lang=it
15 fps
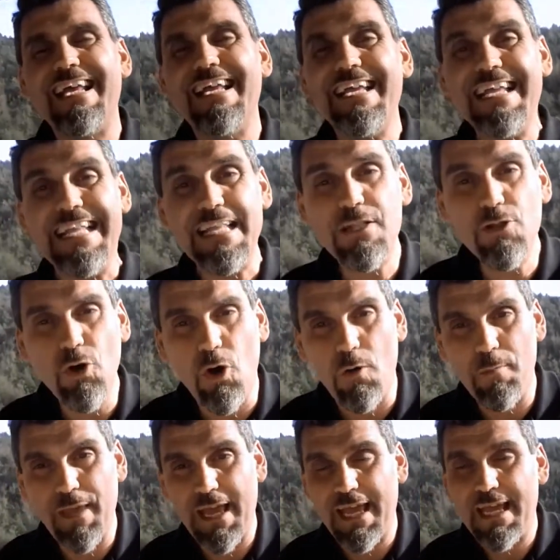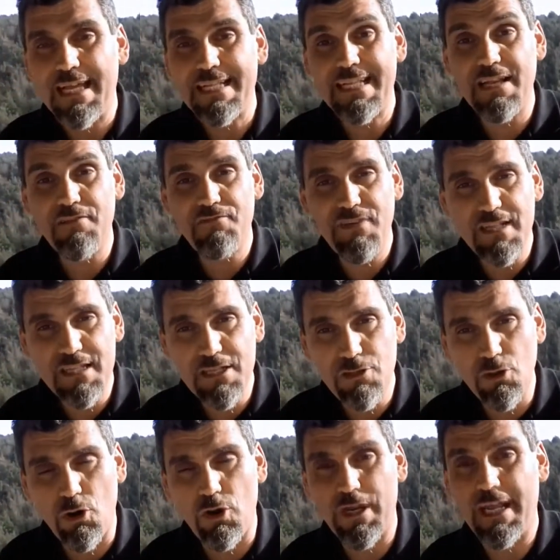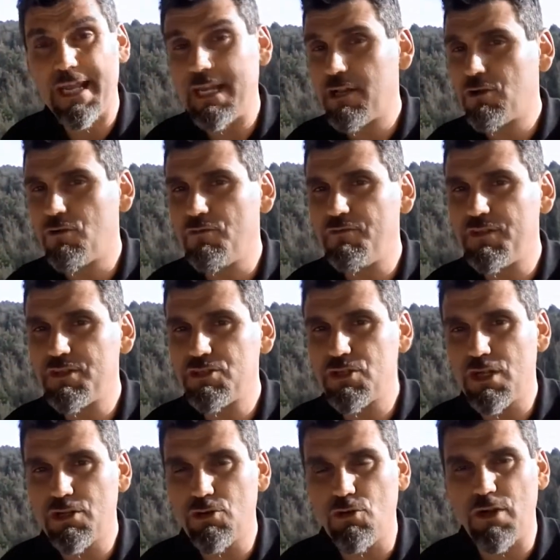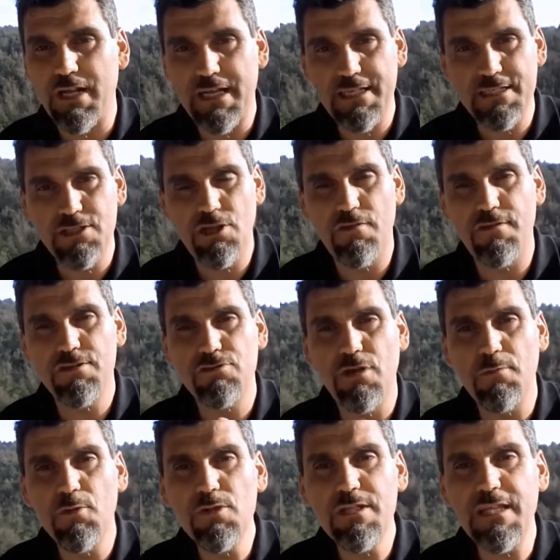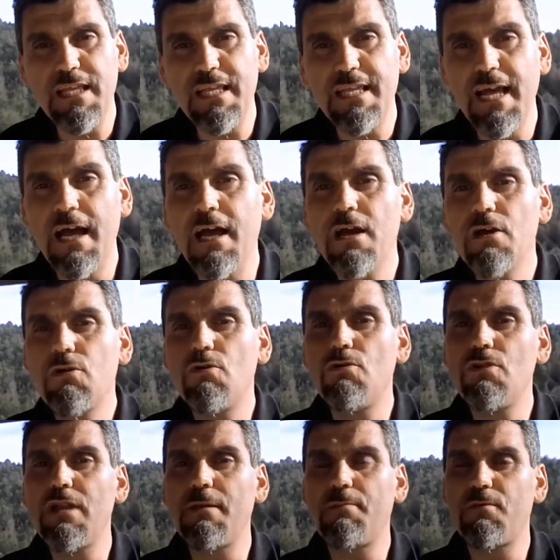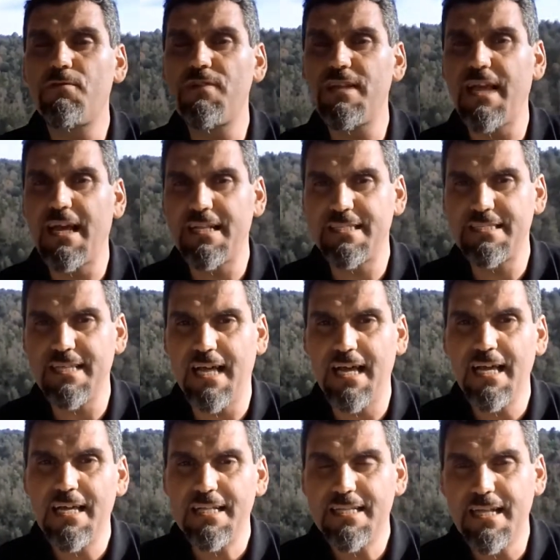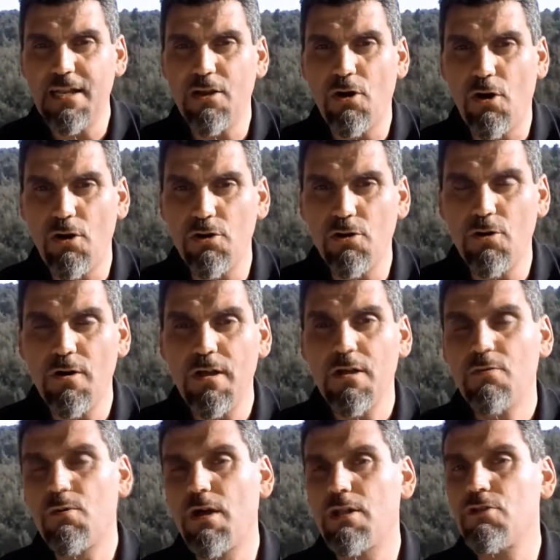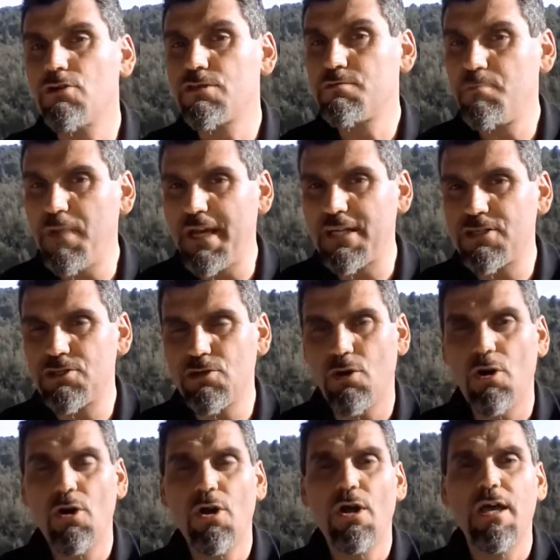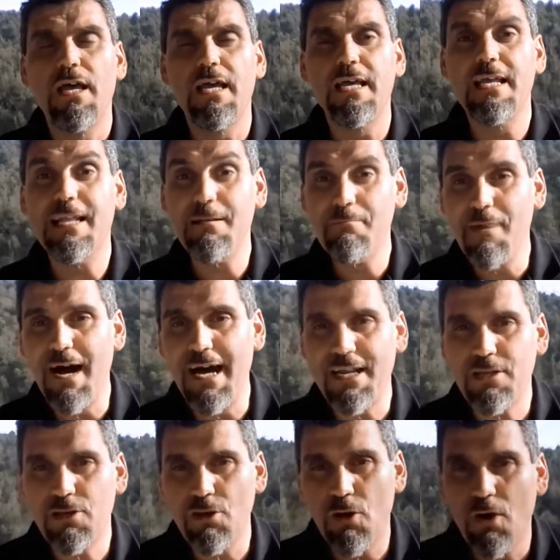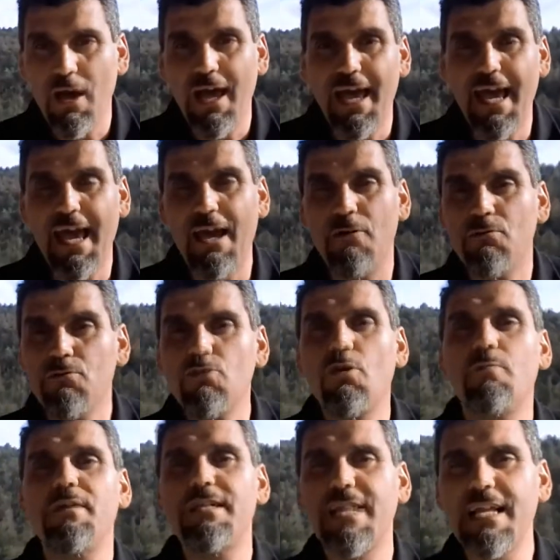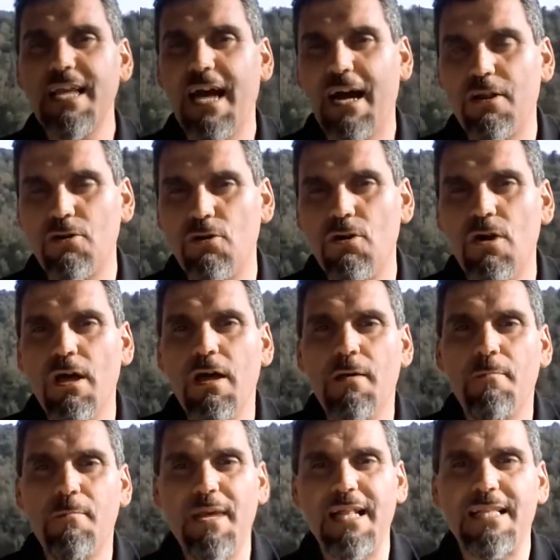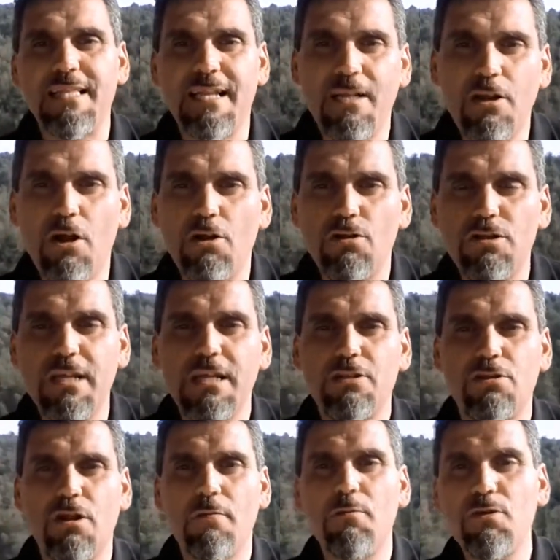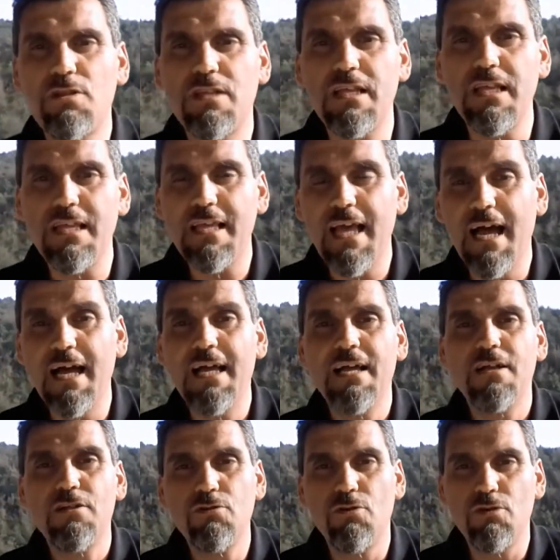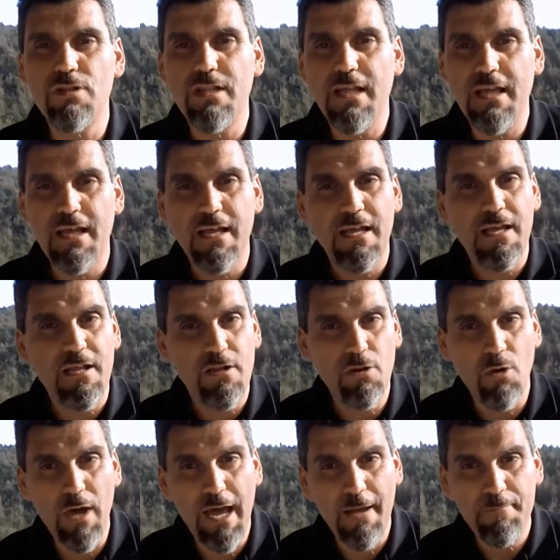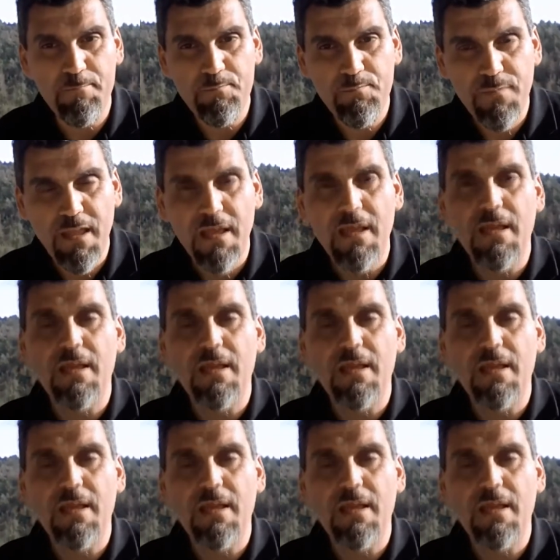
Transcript: il nome del venditore, il confezionatore che si trova sulla bottiglia con la provenienza dell'olio, quando spesso eh, il marchio è un nome italiano, mentre l'olio dentro la bottiglia non lo è.